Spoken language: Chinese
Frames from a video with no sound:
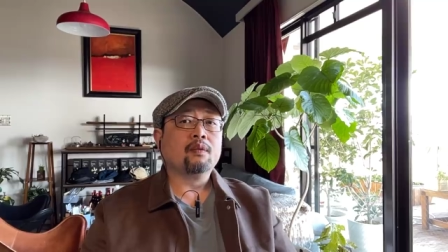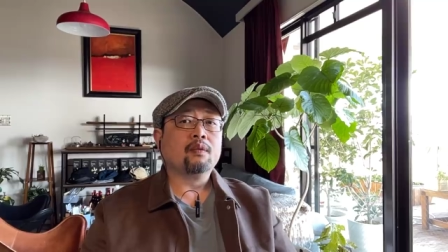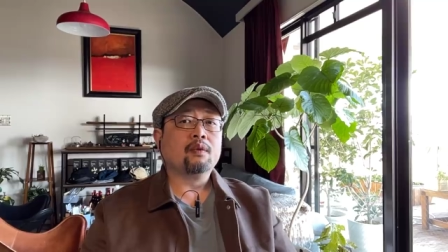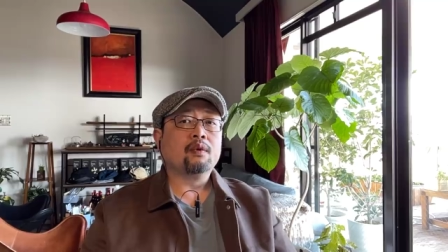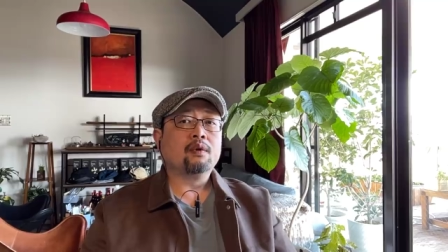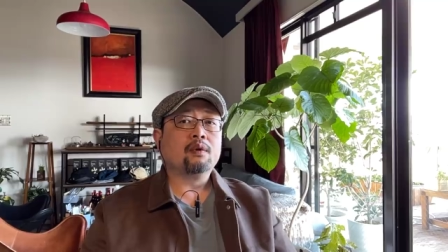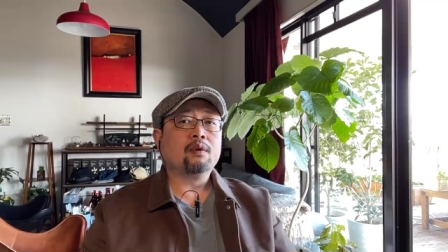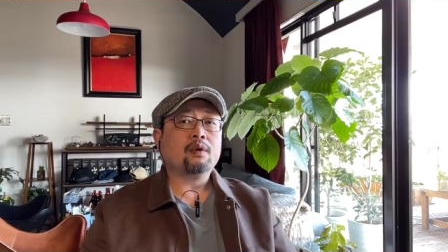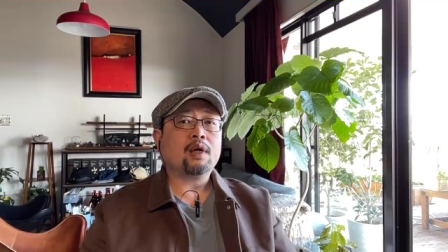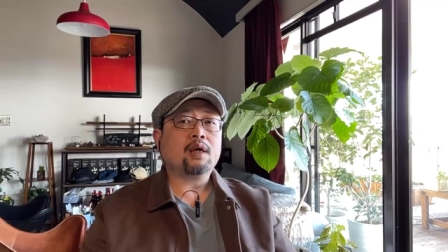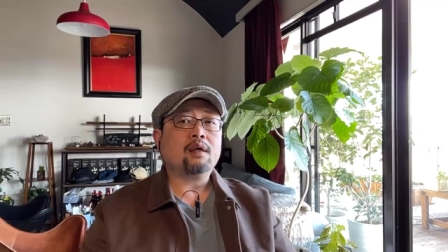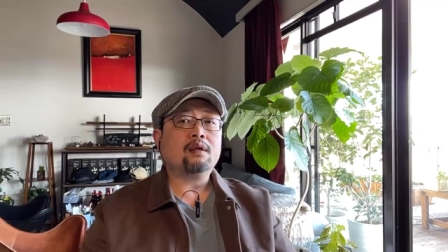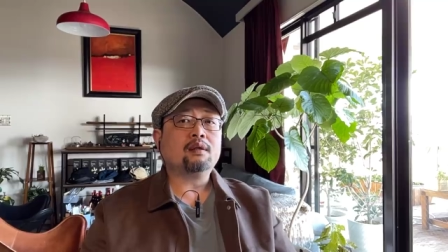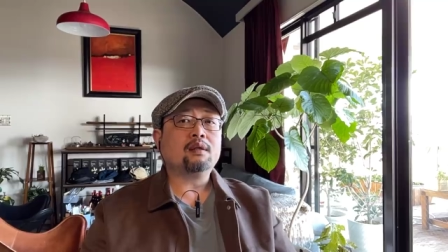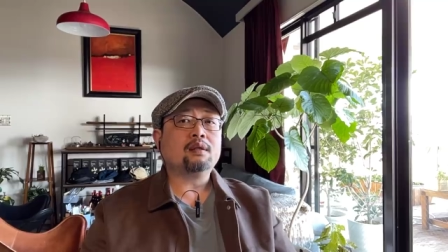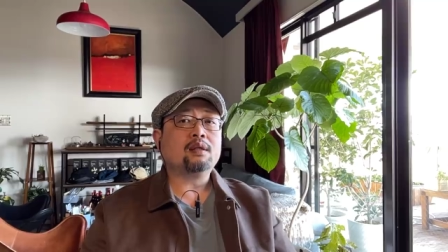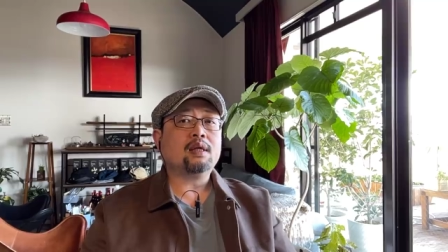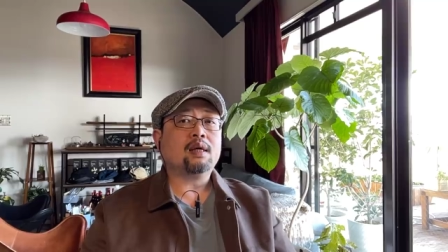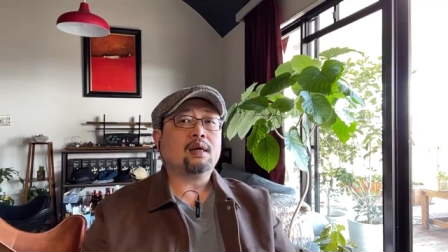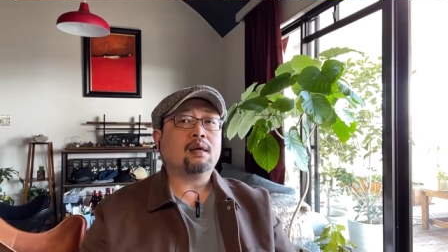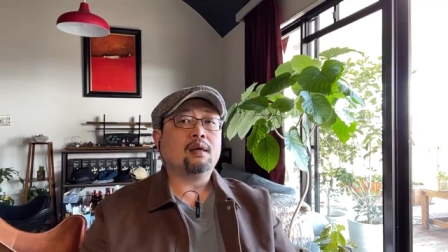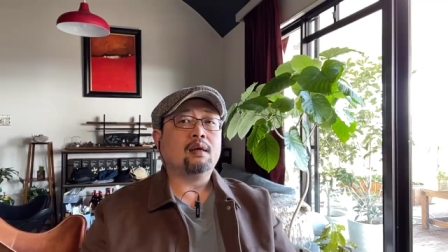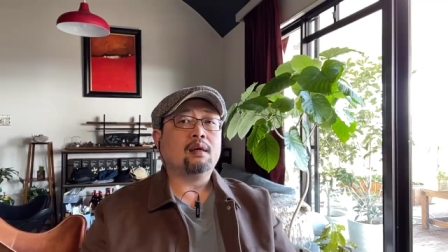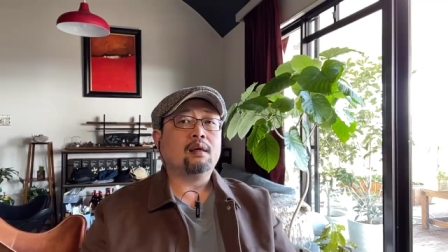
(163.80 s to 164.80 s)
就开始挣
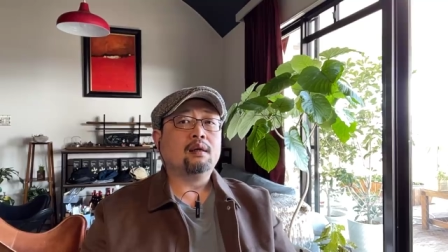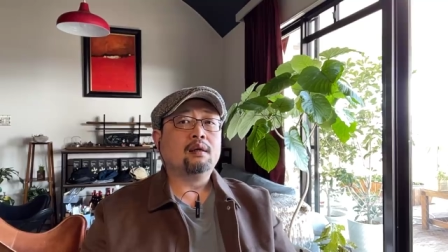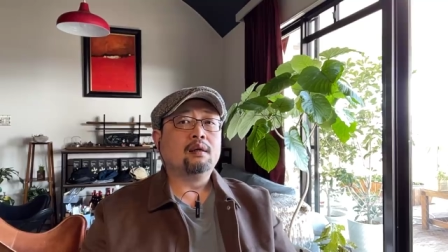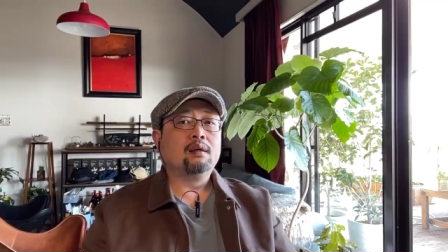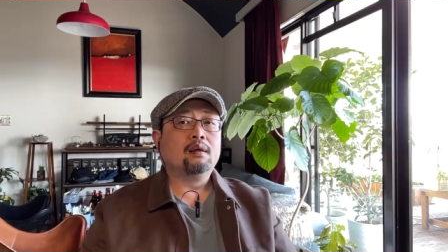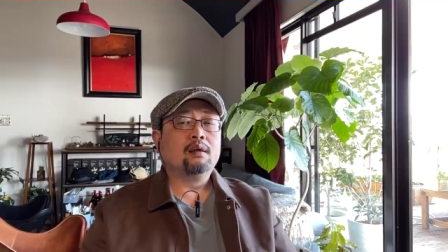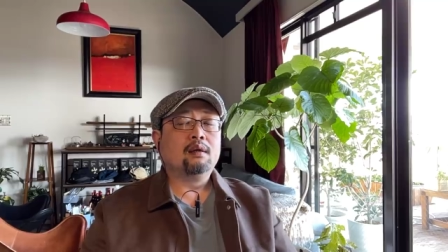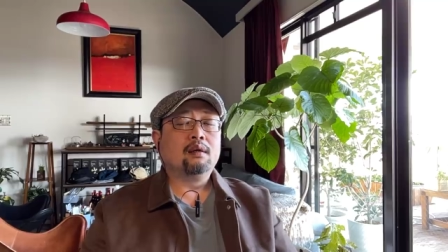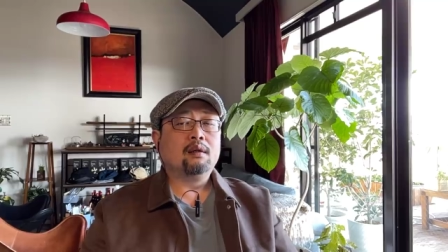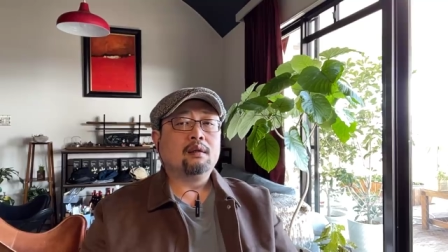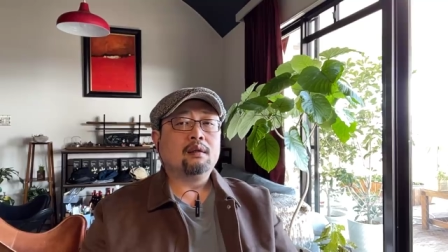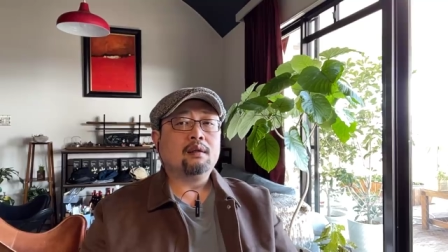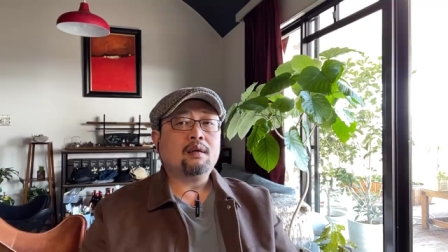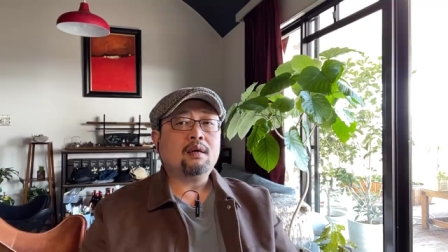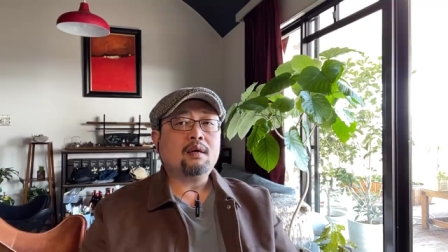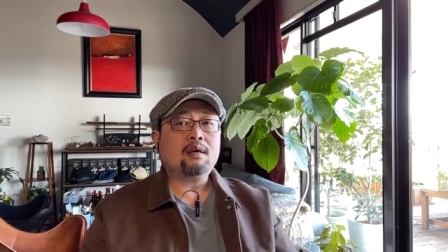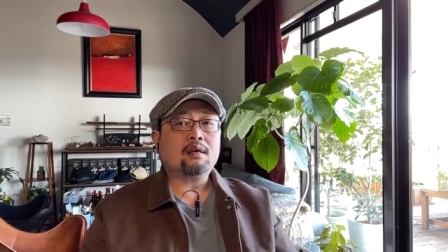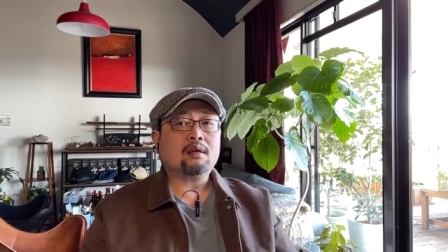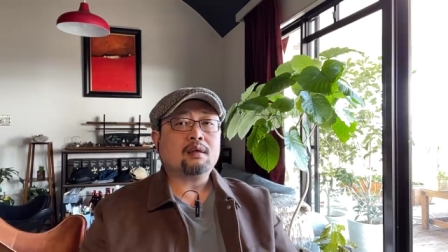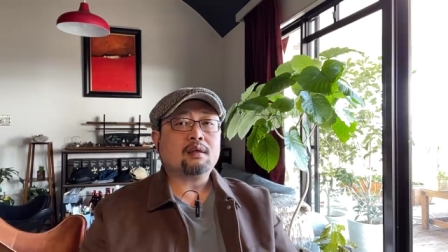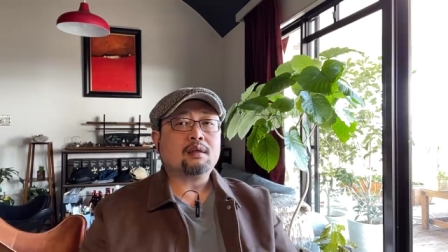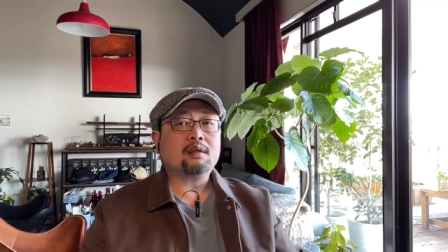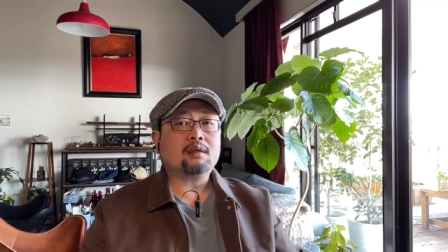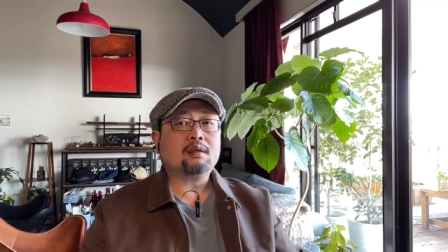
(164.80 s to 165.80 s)
钱了。那
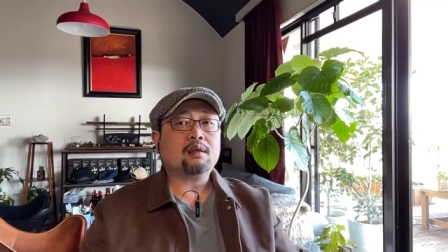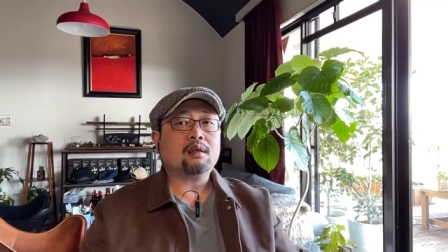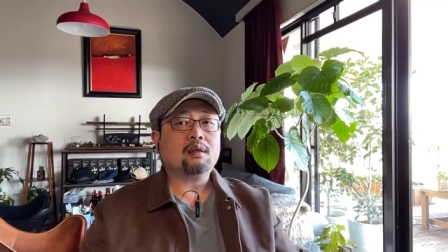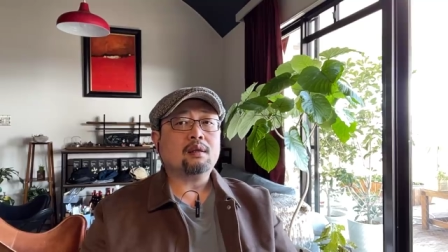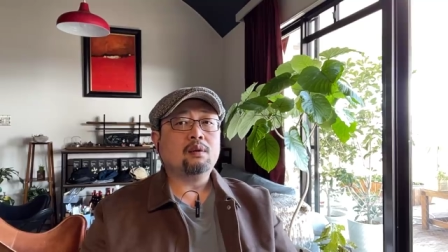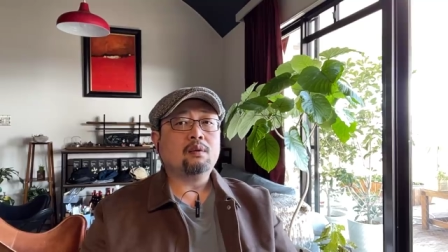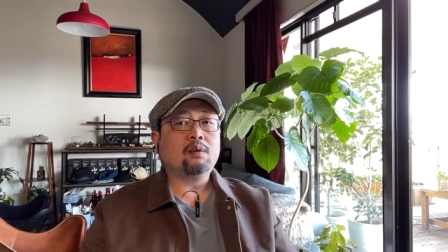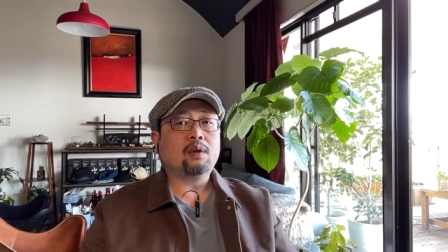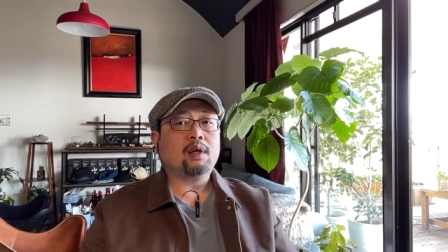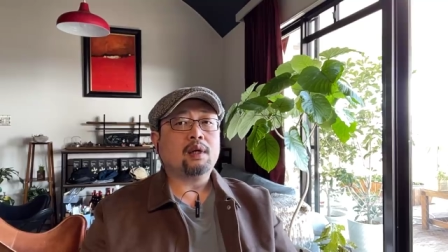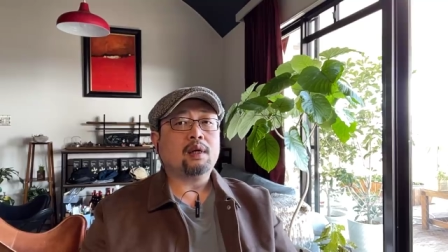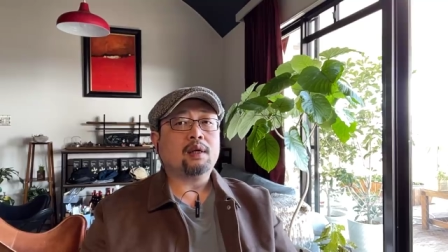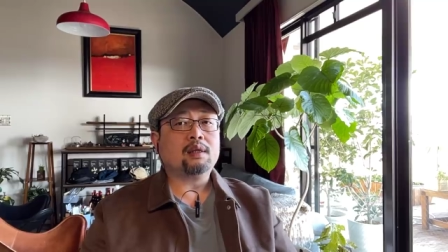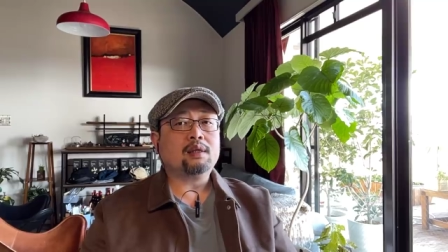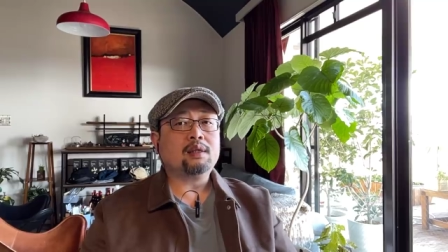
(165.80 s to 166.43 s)
个时间段啊，